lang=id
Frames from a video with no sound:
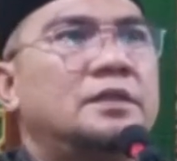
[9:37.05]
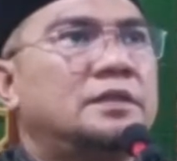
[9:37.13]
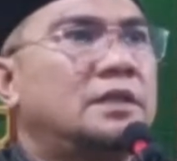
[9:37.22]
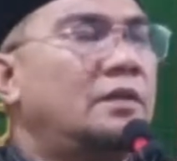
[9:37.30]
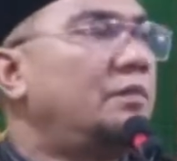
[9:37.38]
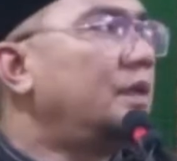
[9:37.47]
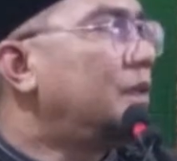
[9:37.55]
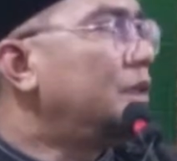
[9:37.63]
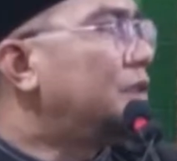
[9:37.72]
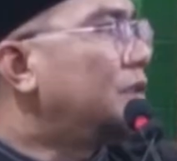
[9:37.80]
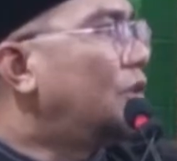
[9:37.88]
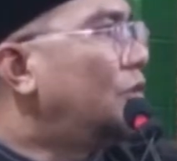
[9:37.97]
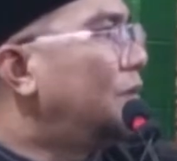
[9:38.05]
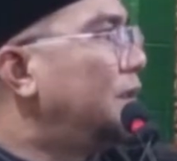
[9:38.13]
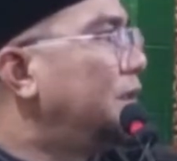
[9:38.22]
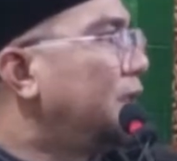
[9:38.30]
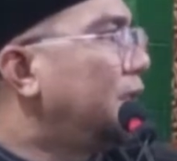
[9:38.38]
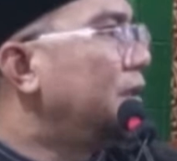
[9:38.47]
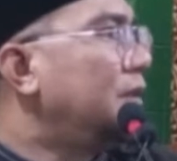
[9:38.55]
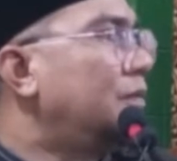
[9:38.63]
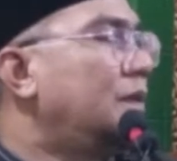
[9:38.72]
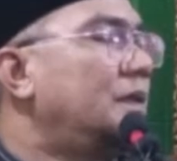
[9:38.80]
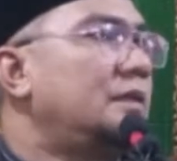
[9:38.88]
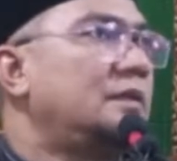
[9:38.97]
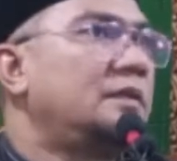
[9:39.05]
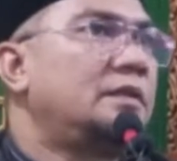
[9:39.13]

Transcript: Sampai risau majikannya, Pak.